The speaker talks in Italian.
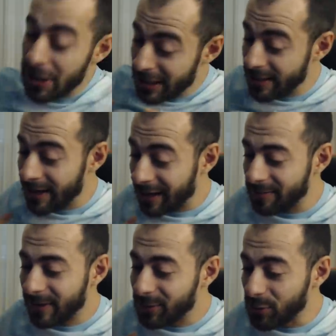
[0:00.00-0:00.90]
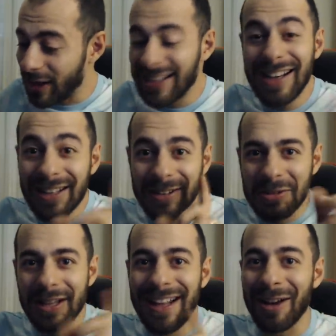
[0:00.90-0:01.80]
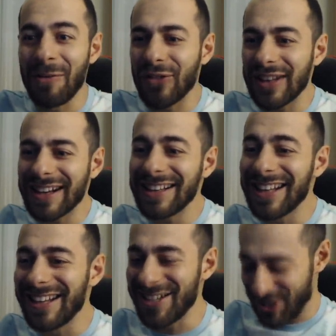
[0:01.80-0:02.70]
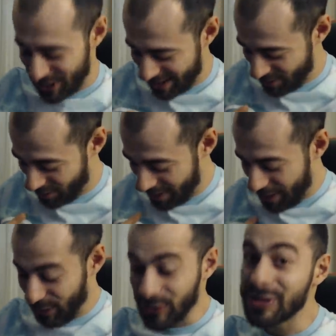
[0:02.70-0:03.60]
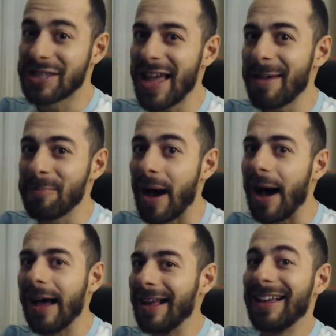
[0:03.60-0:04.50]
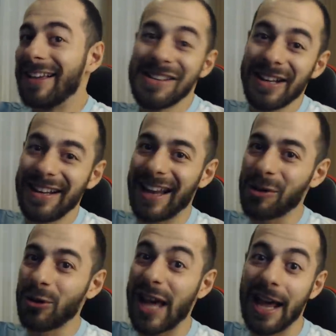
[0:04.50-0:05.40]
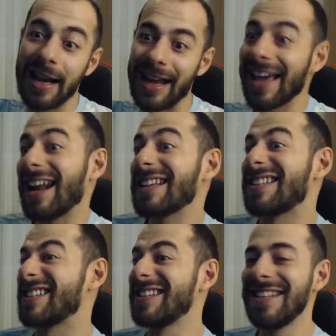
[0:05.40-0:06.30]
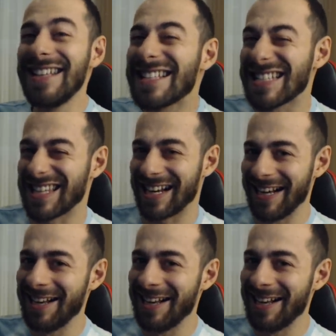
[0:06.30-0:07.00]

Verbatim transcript: L'armatura della, della confraternita d'acciaio, cioè, lo stemma la rotella era a sinistra